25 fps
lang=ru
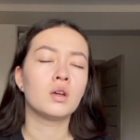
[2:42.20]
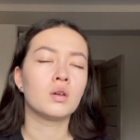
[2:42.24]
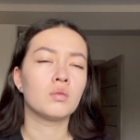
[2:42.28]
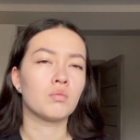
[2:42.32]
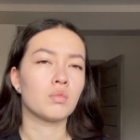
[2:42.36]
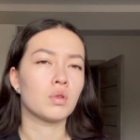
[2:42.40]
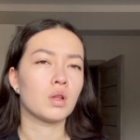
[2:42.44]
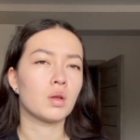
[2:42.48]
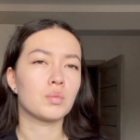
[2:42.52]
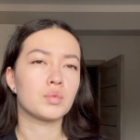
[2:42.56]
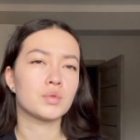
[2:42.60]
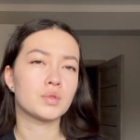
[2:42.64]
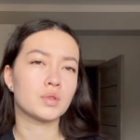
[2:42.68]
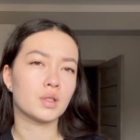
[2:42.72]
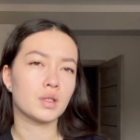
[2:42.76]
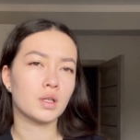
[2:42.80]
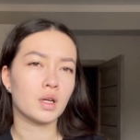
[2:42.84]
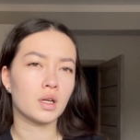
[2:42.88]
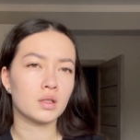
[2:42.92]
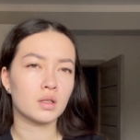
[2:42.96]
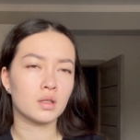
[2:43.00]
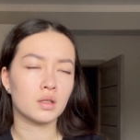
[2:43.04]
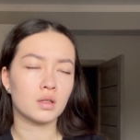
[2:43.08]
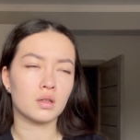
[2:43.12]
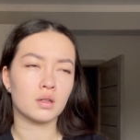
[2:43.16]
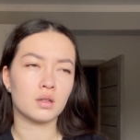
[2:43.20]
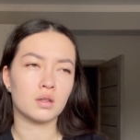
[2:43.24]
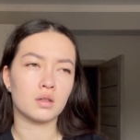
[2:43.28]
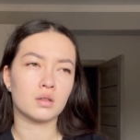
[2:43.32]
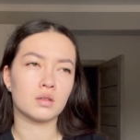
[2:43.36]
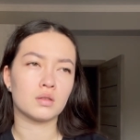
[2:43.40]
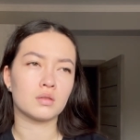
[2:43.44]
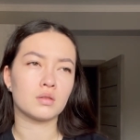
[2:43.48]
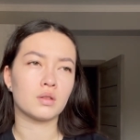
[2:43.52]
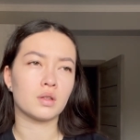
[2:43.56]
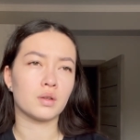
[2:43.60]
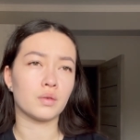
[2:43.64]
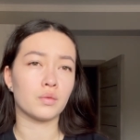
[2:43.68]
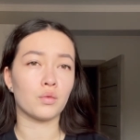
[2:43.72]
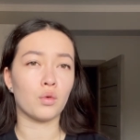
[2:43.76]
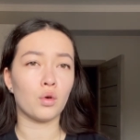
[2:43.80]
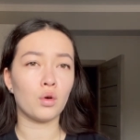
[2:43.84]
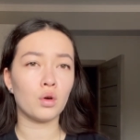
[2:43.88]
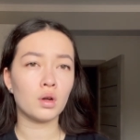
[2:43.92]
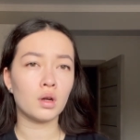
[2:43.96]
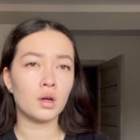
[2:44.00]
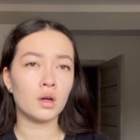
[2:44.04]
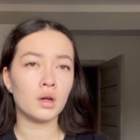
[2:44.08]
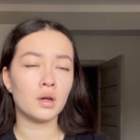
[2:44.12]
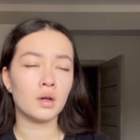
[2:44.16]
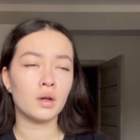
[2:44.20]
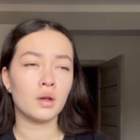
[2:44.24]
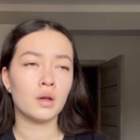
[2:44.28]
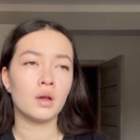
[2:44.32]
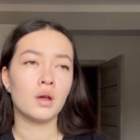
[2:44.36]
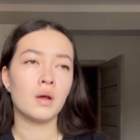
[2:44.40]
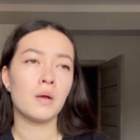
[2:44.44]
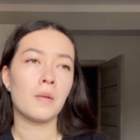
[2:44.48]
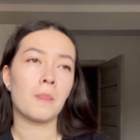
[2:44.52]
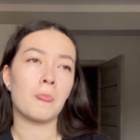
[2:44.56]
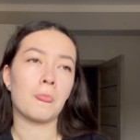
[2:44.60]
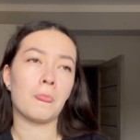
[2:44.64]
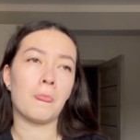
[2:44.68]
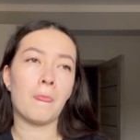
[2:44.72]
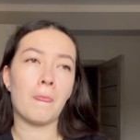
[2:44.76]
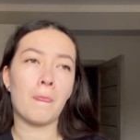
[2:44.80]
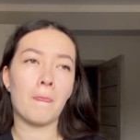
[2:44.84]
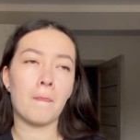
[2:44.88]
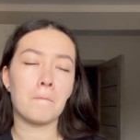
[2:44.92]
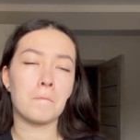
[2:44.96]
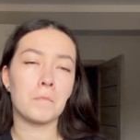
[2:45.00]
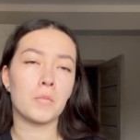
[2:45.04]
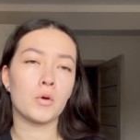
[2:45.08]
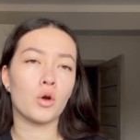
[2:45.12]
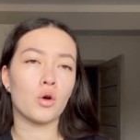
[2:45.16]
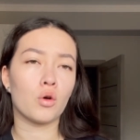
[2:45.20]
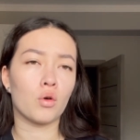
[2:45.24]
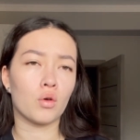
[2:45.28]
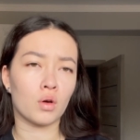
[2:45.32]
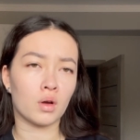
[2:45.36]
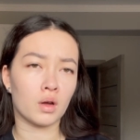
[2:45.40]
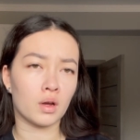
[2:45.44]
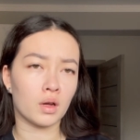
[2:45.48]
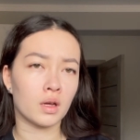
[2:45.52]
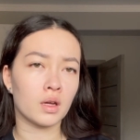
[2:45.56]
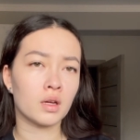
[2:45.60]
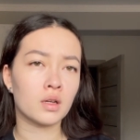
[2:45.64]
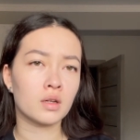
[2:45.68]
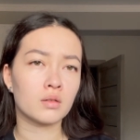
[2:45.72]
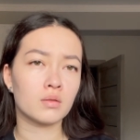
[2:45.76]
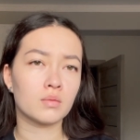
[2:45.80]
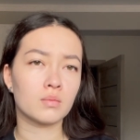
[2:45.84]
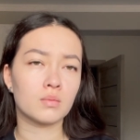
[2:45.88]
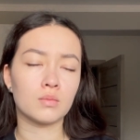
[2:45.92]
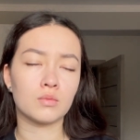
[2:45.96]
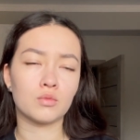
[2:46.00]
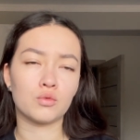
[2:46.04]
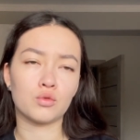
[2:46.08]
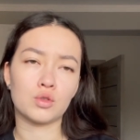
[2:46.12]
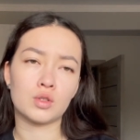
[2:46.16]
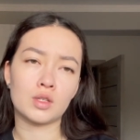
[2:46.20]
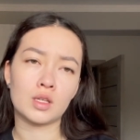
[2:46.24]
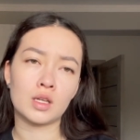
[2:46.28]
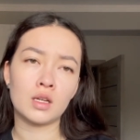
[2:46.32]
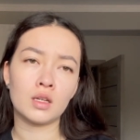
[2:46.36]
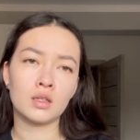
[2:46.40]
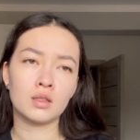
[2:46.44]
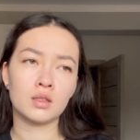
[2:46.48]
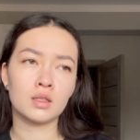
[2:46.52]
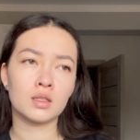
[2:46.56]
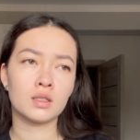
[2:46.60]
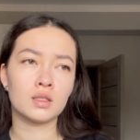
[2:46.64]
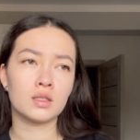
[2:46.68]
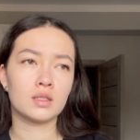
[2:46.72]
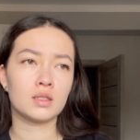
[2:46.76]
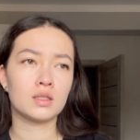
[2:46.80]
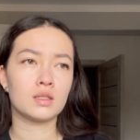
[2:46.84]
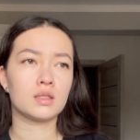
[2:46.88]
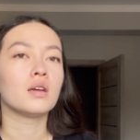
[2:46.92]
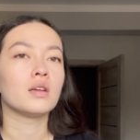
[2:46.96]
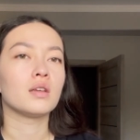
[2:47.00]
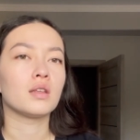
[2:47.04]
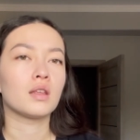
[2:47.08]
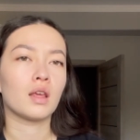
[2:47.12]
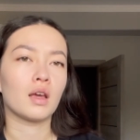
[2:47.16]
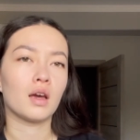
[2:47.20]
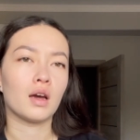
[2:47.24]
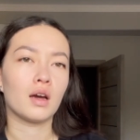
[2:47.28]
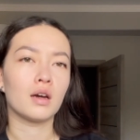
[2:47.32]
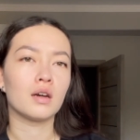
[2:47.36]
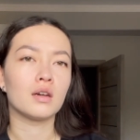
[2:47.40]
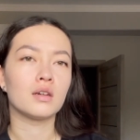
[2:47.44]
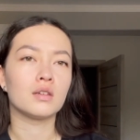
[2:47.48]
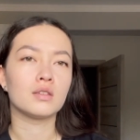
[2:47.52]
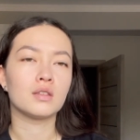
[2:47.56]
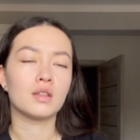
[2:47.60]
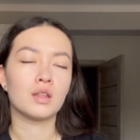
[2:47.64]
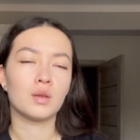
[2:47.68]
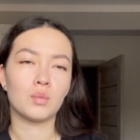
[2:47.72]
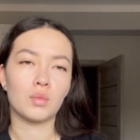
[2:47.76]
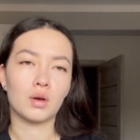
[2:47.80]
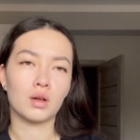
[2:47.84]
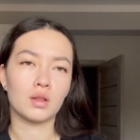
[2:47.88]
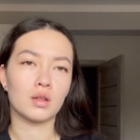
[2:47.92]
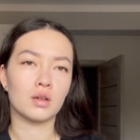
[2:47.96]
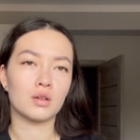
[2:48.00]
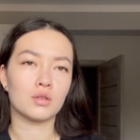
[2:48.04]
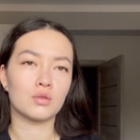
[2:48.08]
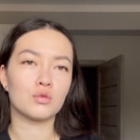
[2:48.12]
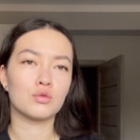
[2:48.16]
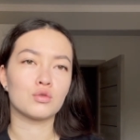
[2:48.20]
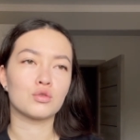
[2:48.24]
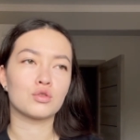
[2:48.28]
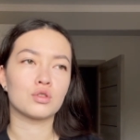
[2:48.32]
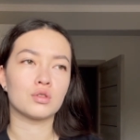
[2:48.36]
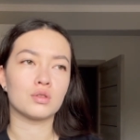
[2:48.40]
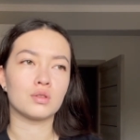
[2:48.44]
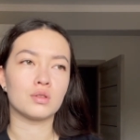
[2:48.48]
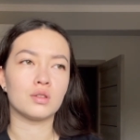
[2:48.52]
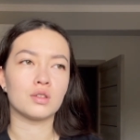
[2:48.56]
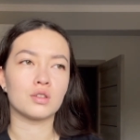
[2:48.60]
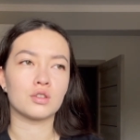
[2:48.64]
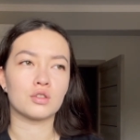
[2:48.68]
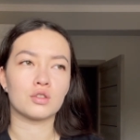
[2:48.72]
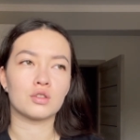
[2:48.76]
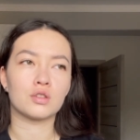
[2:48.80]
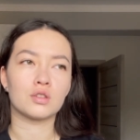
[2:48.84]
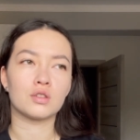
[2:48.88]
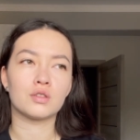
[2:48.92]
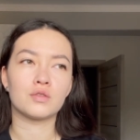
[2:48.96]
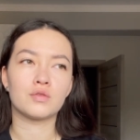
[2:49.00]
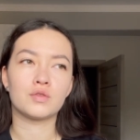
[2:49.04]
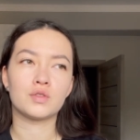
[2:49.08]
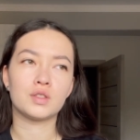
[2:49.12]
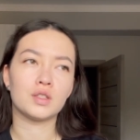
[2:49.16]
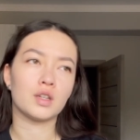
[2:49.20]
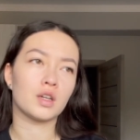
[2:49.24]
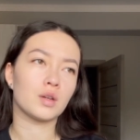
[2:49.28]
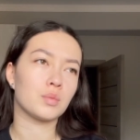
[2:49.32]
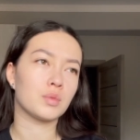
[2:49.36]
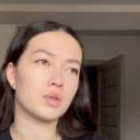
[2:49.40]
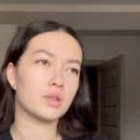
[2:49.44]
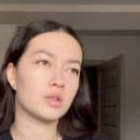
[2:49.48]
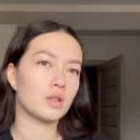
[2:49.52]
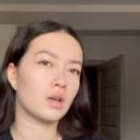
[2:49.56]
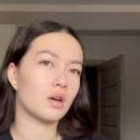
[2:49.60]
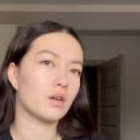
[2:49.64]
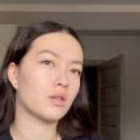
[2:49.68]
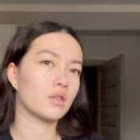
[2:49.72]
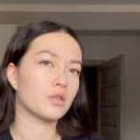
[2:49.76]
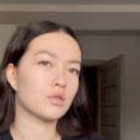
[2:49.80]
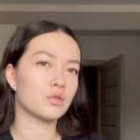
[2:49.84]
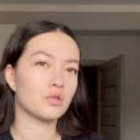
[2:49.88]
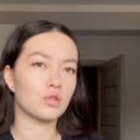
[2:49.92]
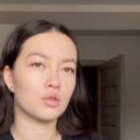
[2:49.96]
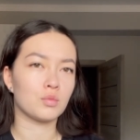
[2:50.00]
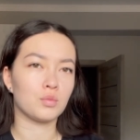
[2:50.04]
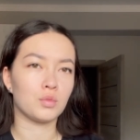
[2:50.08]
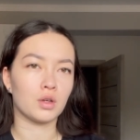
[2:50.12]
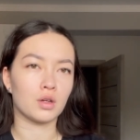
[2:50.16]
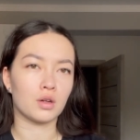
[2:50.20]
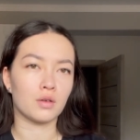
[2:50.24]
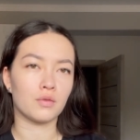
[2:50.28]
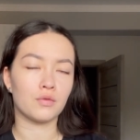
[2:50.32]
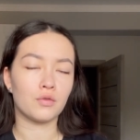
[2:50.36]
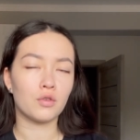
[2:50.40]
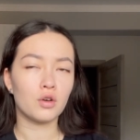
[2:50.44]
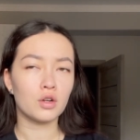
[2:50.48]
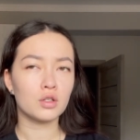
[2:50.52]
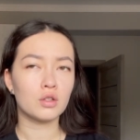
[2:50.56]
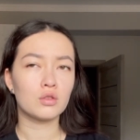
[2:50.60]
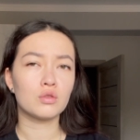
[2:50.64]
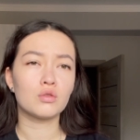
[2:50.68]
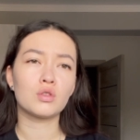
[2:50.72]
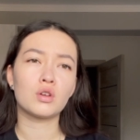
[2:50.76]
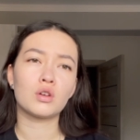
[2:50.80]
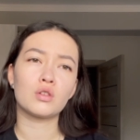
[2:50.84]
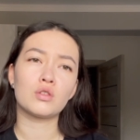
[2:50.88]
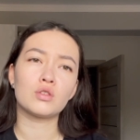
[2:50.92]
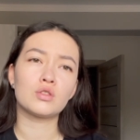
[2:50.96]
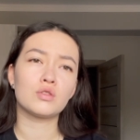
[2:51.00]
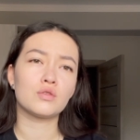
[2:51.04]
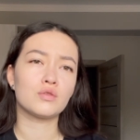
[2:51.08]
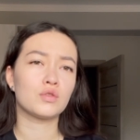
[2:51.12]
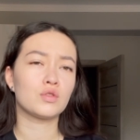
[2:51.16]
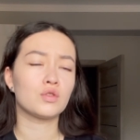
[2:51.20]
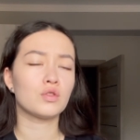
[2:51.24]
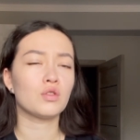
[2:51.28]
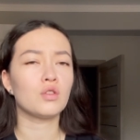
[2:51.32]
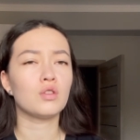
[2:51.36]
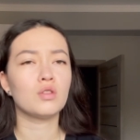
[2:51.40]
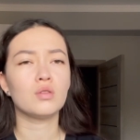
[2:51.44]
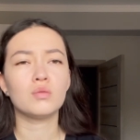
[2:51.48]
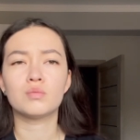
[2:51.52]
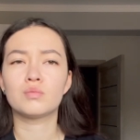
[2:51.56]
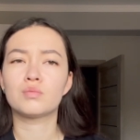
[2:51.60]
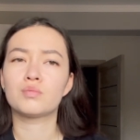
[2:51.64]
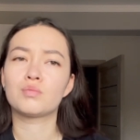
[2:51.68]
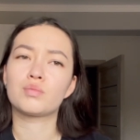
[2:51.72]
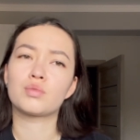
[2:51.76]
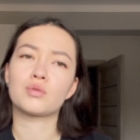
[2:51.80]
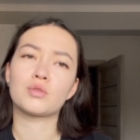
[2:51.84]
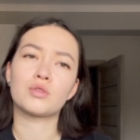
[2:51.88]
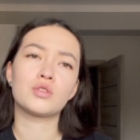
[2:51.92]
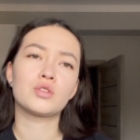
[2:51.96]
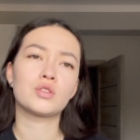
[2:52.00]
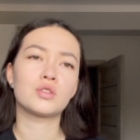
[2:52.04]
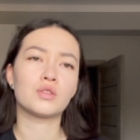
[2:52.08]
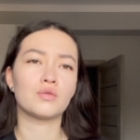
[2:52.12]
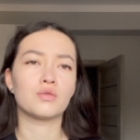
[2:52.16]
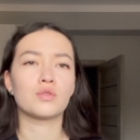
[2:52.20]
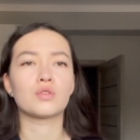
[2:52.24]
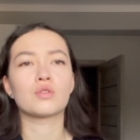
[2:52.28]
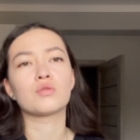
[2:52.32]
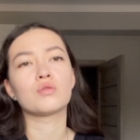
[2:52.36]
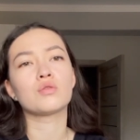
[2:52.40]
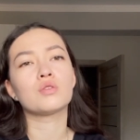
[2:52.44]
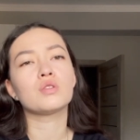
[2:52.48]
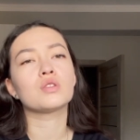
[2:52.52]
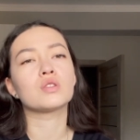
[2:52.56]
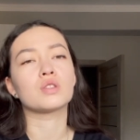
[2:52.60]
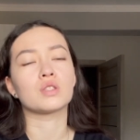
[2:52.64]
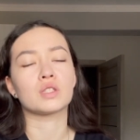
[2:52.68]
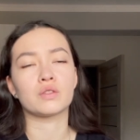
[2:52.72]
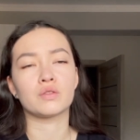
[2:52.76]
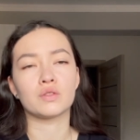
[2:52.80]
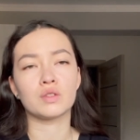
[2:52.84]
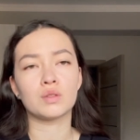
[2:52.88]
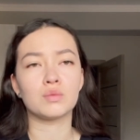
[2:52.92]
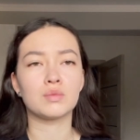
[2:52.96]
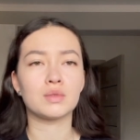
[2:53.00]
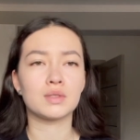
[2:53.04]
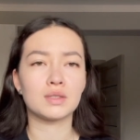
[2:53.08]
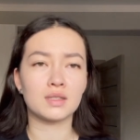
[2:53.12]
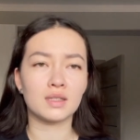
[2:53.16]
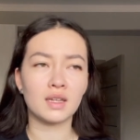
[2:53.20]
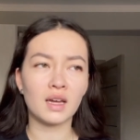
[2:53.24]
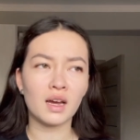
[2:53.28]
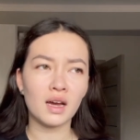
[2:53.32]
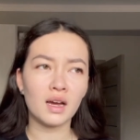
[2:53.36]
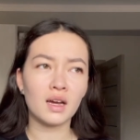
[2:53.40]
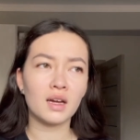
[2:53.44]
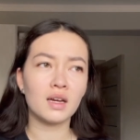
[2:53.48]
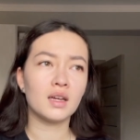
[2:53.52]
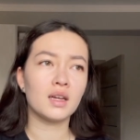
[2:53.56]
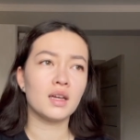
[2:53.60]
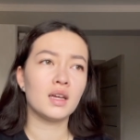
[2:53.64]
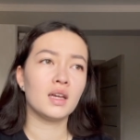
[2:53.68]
была постоянная тревога, мое ОКР, Усилилось. Я не могла кушать даже в тех местах, которые мне комфортно. Ну, короче, все просто вернулось на свои места.